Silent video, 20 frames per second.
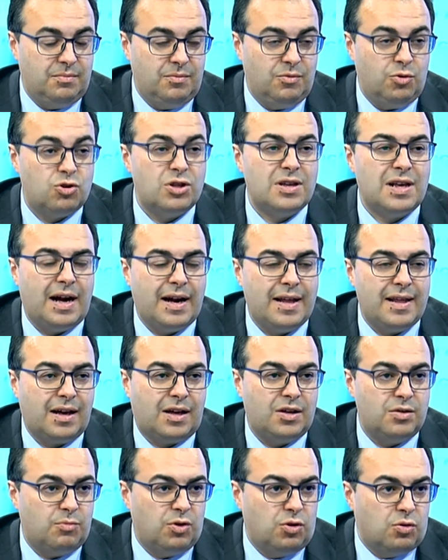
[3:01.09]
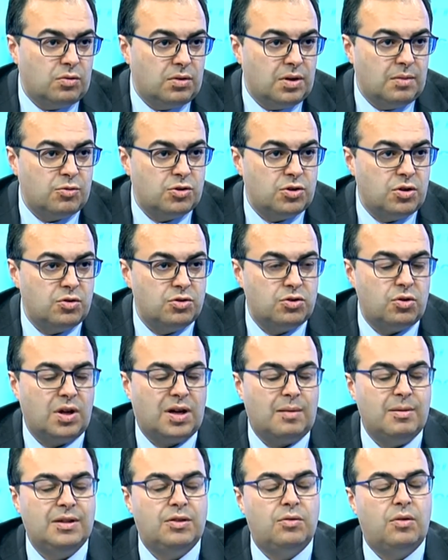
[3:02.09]
yo señalaría que, bueno, hemos sido
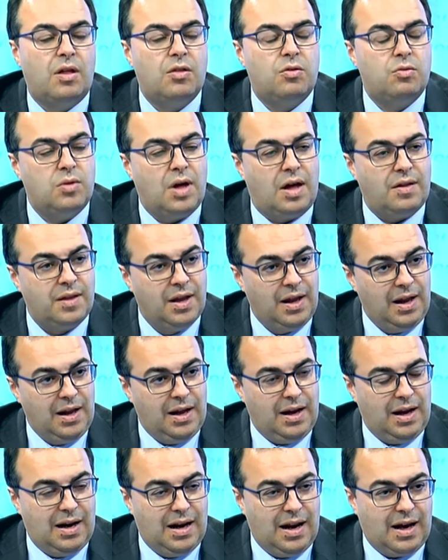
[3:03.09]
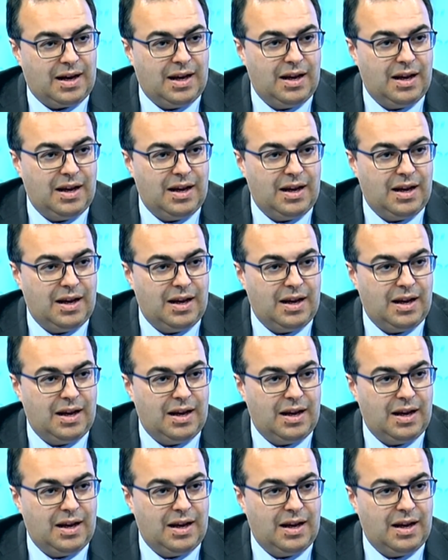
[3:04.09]
históricamente una ciudad en la